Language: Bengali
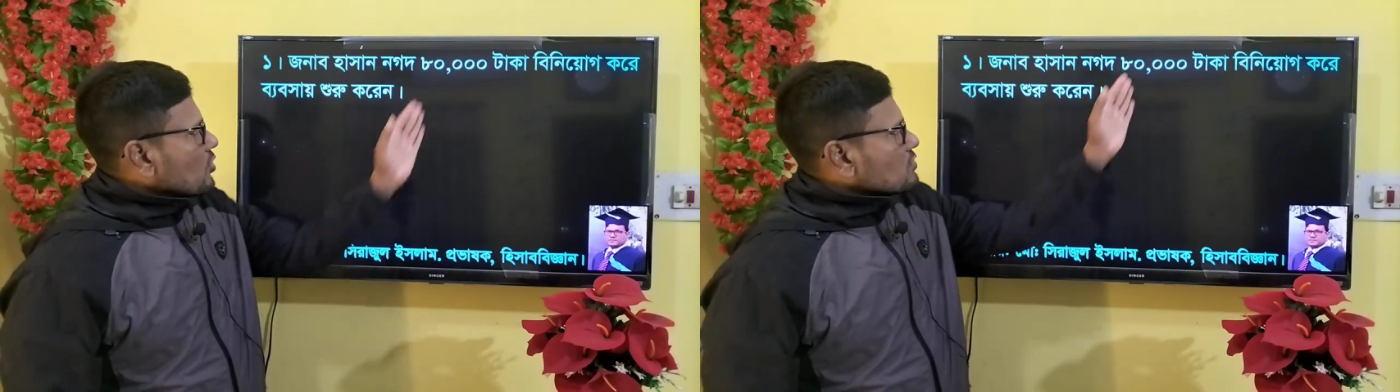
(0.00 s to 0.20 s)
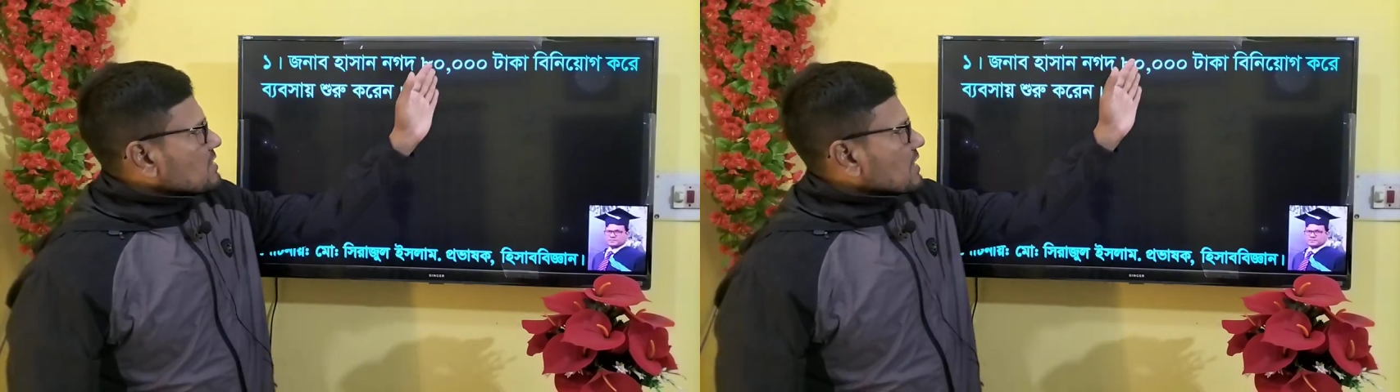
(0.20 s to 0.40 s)

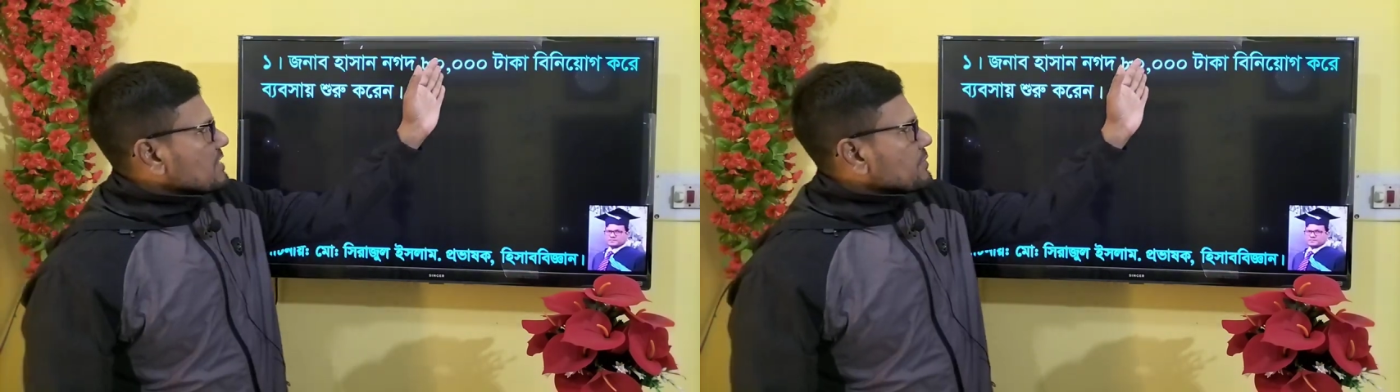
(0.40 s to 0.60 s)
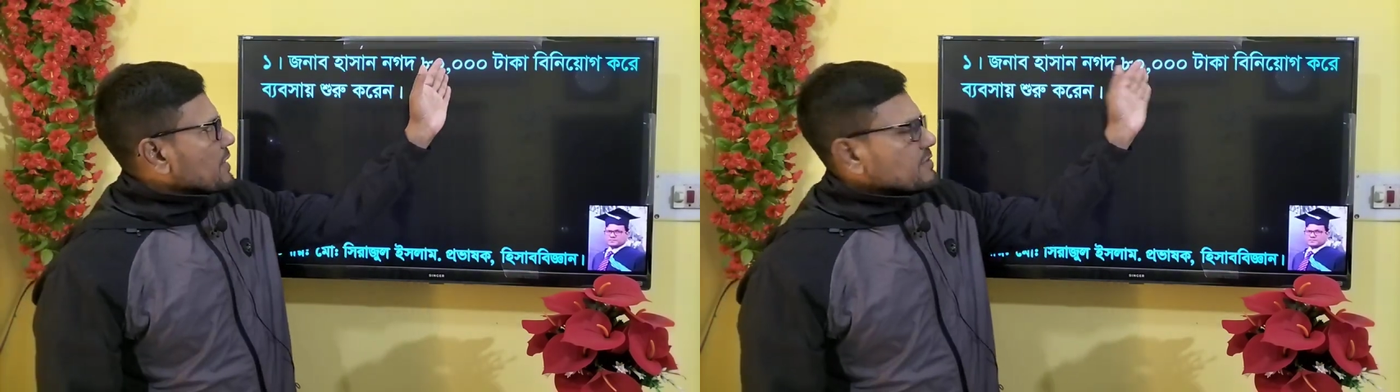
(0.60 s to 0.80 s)
নগদ
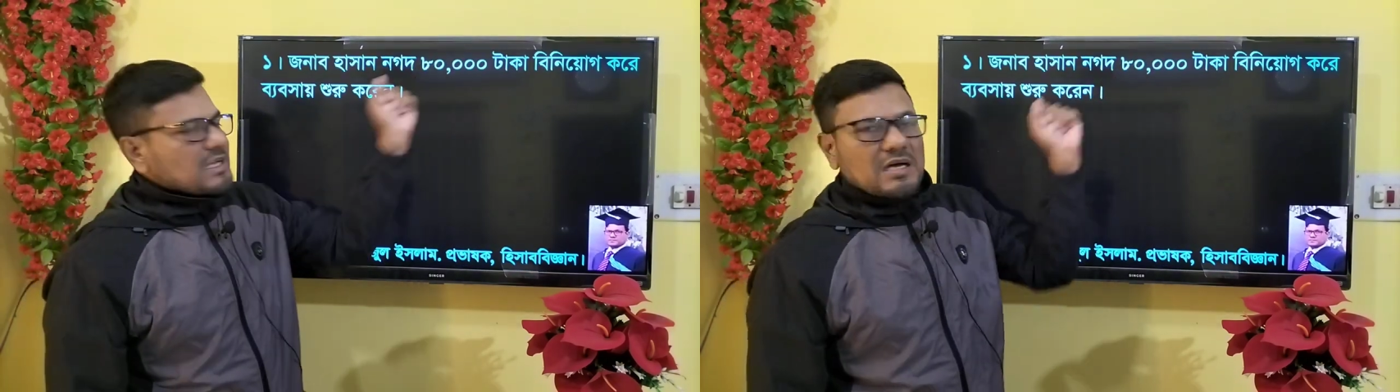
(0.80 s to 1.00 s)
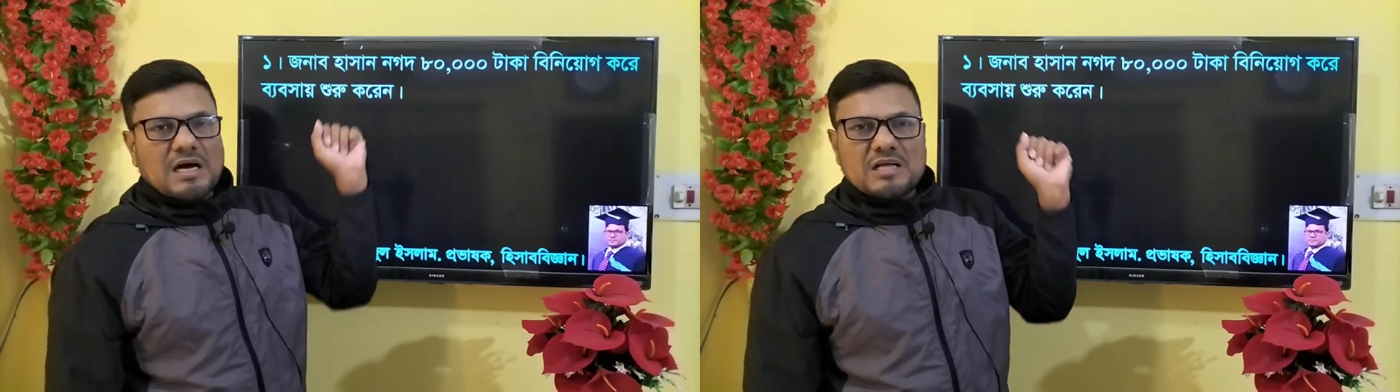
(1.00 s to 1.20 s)
টাকা
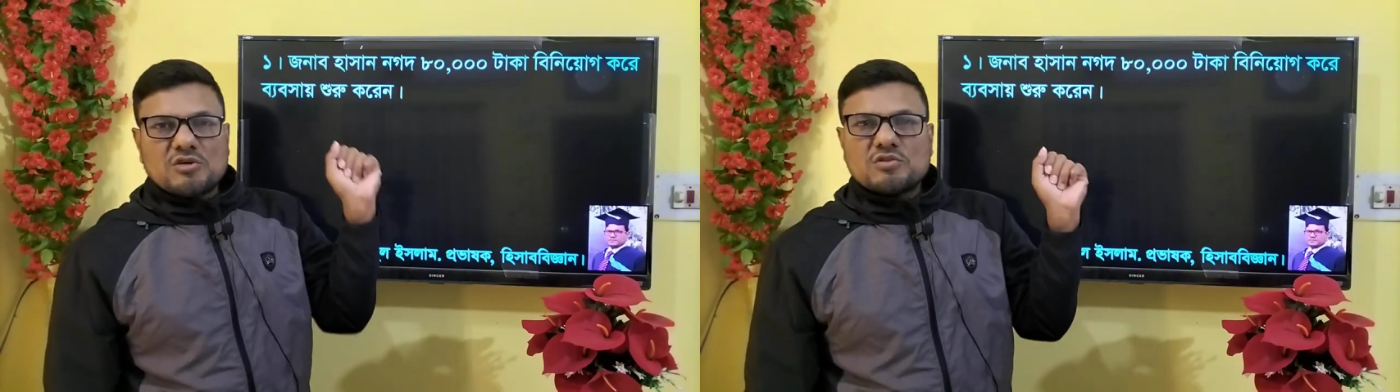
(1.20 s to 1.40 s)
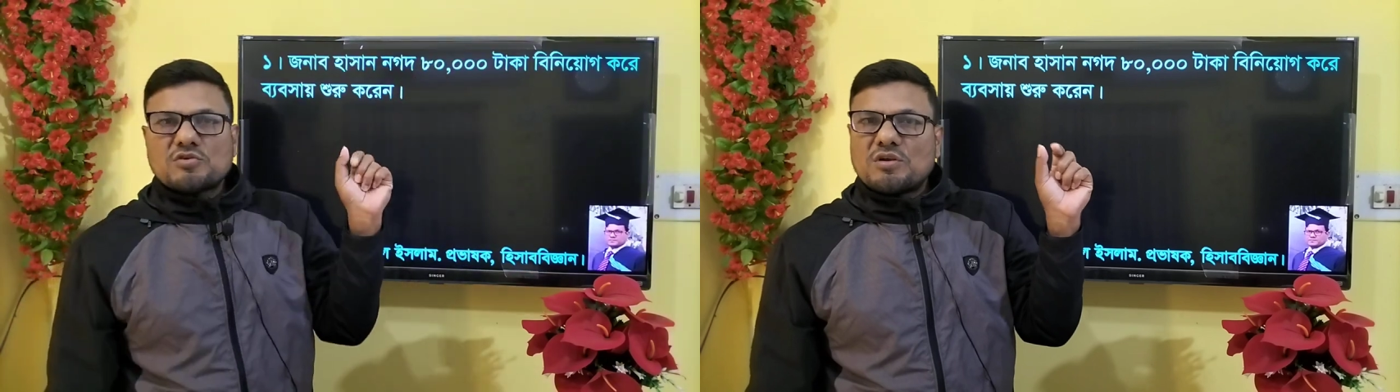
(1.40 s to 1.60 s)
ব্যবসায়
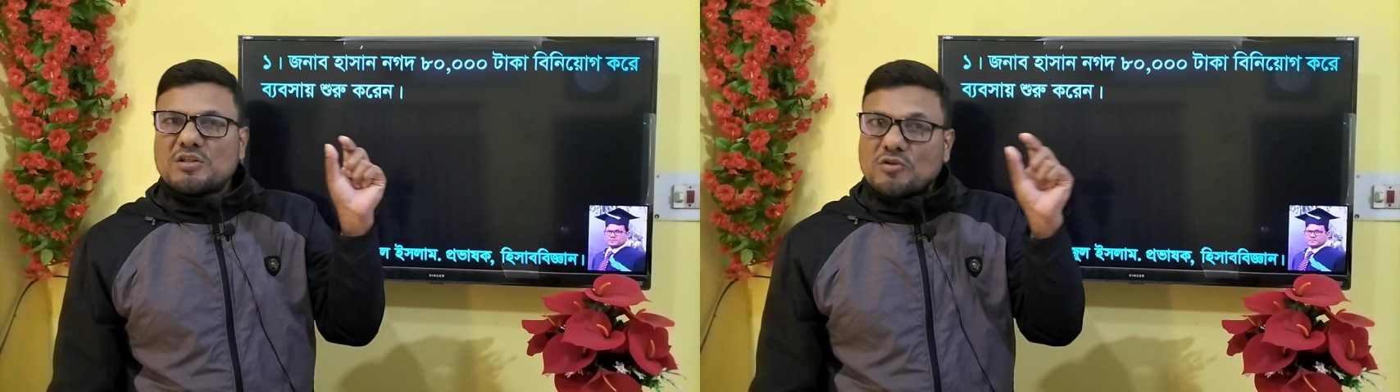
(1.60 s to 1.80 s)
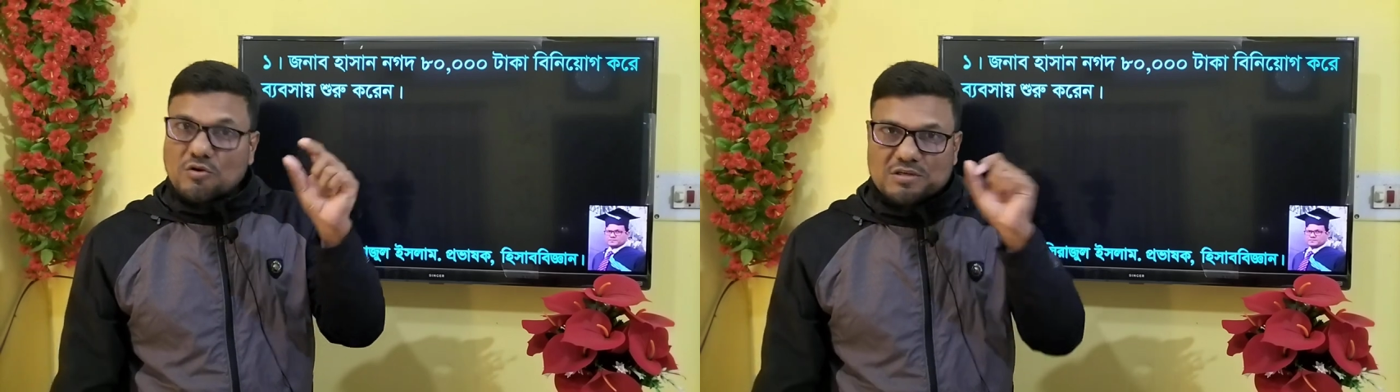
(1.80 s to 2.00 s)
আনয়ন
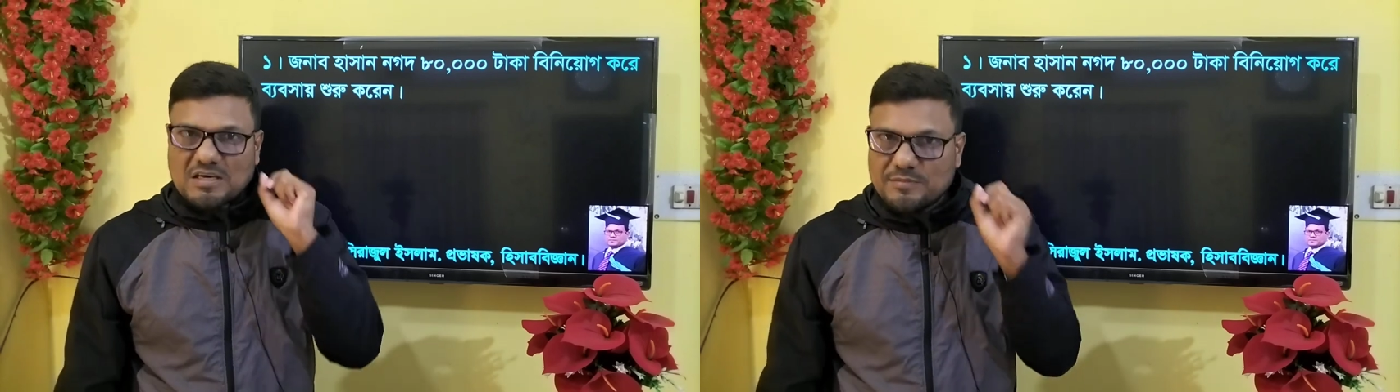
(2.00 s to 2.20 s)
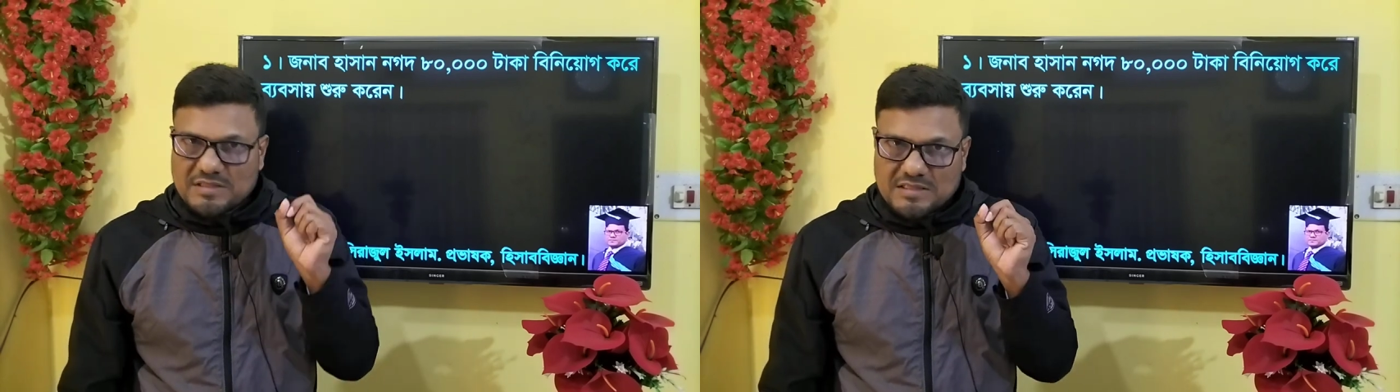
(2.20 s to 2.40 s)
করলে নগদ
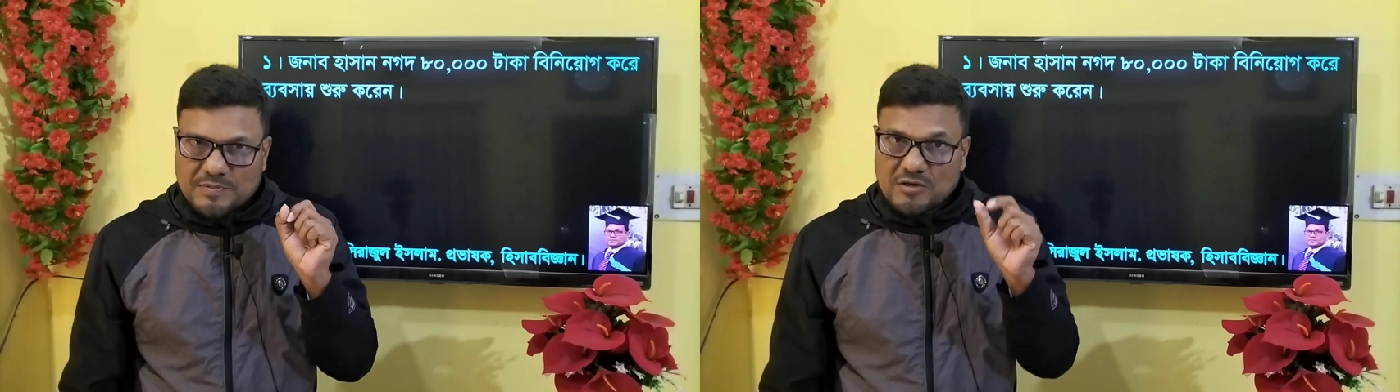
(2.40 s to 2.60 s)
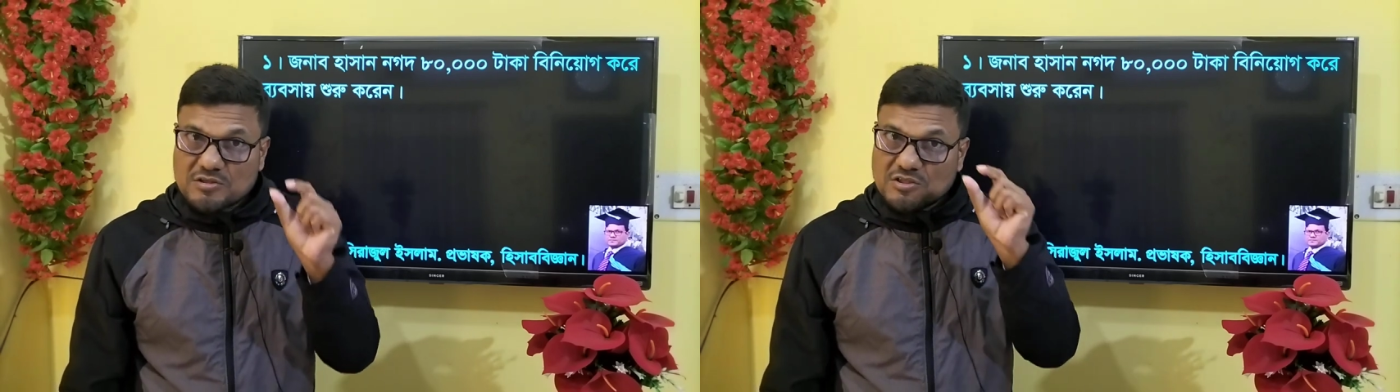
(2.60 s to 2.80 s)
টাকা
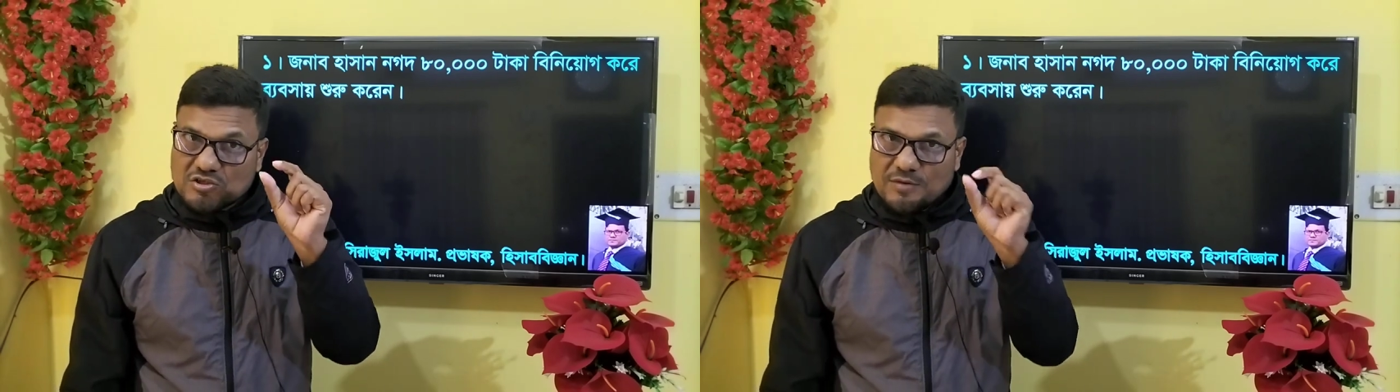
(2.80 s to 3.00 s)
বৃদ্ধি পায় অর্থাৎ